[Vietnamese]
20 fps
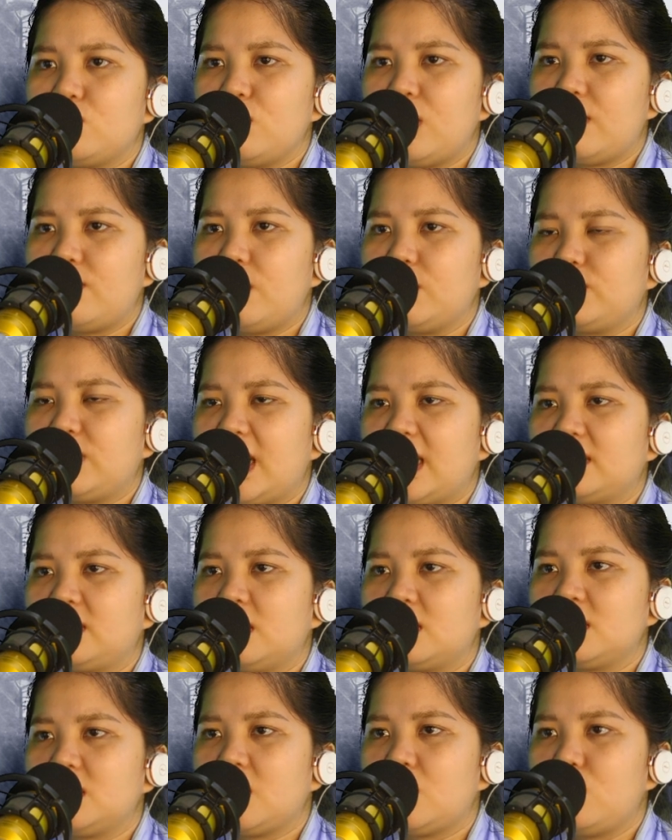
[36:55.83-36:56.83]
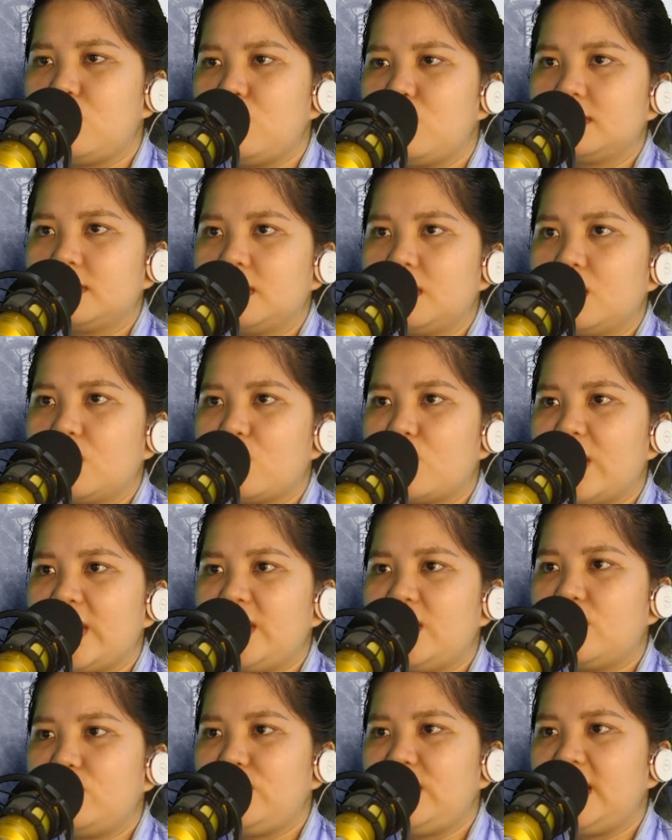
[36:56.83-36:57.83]
Đoàn một tàn thở sâu
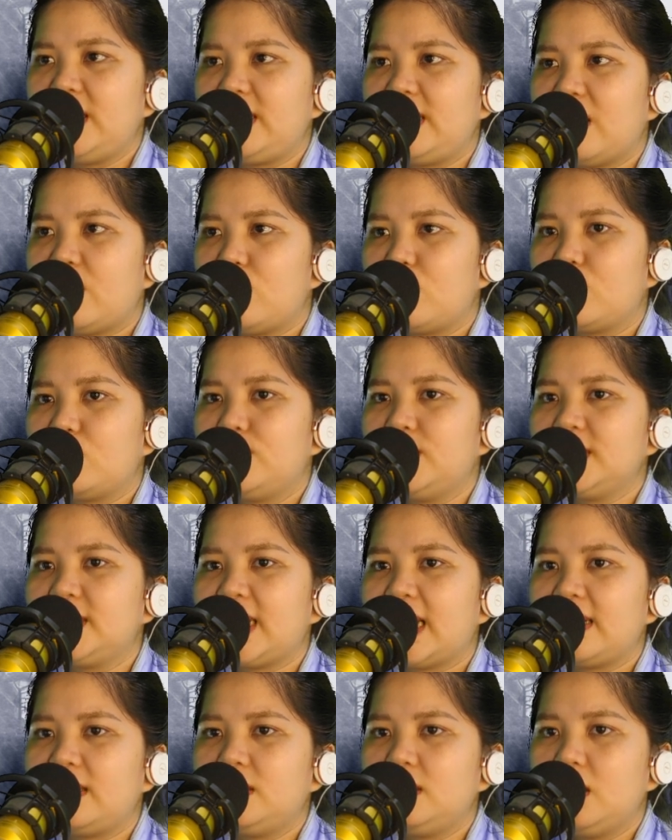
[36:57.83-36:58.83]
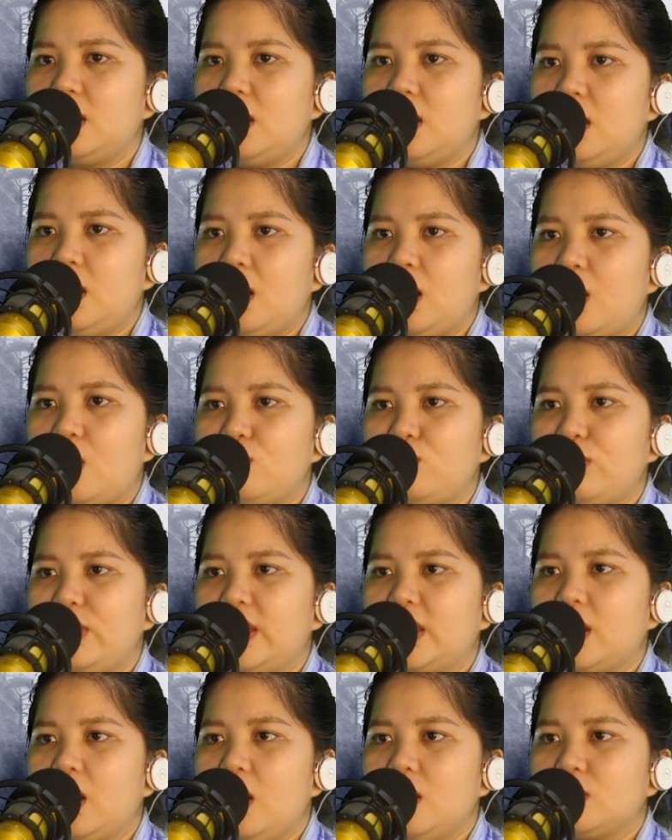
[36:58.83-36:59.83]
Quay đầu nhìn nhau của Phước Thanh Hồng
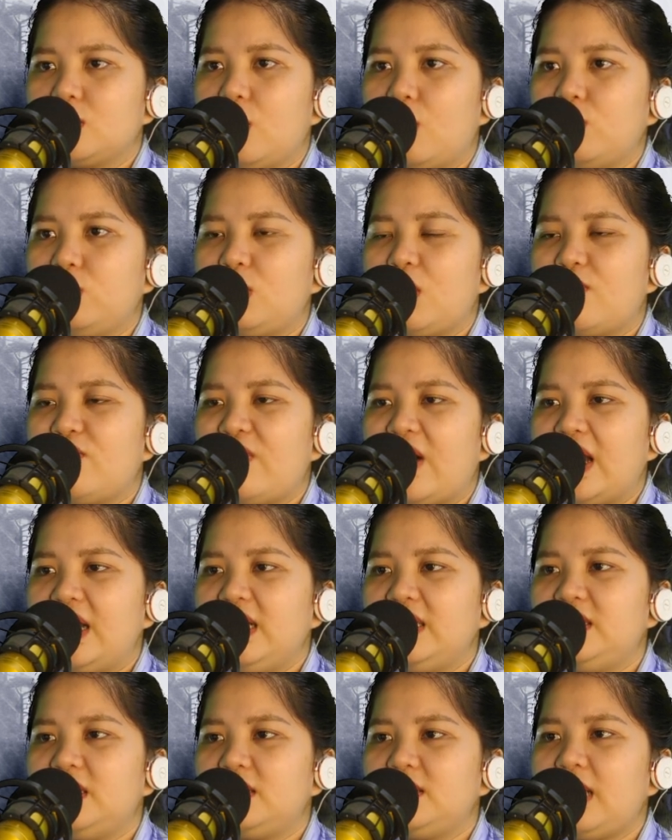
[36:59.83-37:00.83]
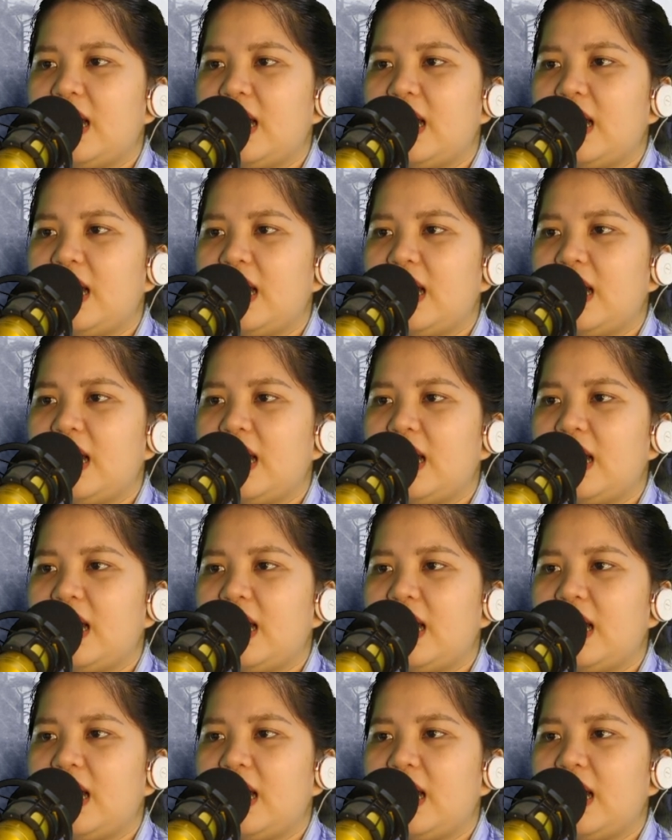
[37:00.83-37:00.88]
Nguyệt cũng không phải là dĩnh